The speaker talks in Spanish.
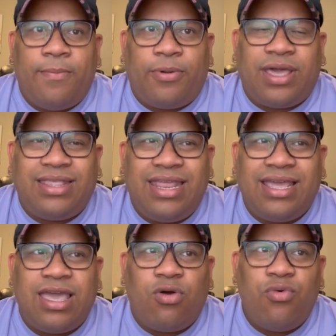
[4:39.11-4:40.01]
porque
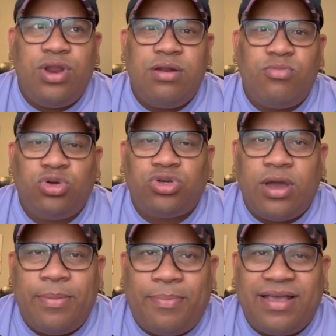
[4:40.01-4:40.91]
tienen que cubrir
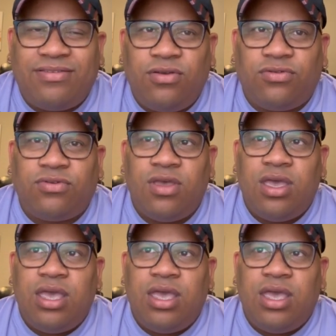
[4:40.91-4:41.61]
muchos espacios